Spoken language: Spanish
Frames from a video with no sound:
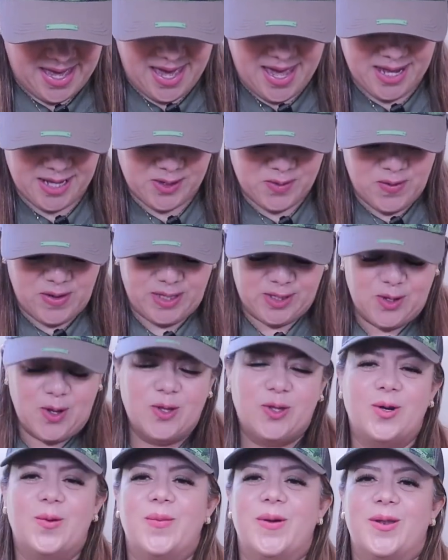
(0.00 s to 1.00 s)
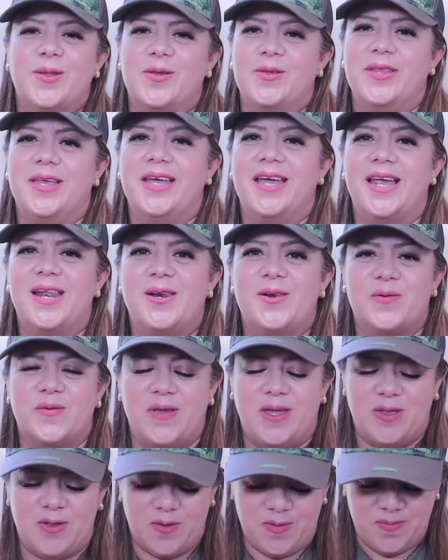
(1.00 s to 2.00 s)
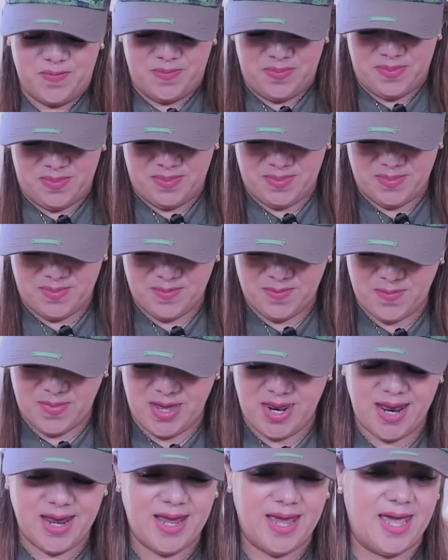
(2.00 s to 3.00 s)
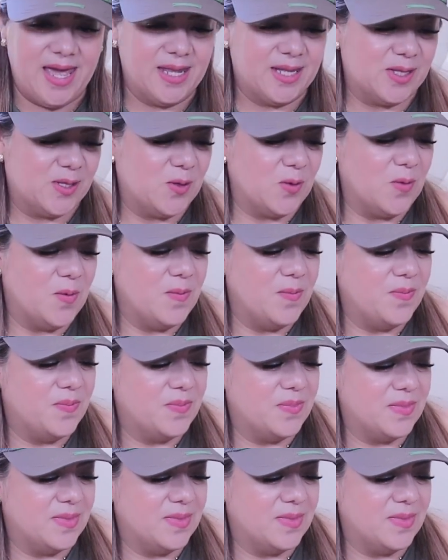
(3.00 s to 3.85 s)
Esto es otro, perdonen el ruido. Miren esto.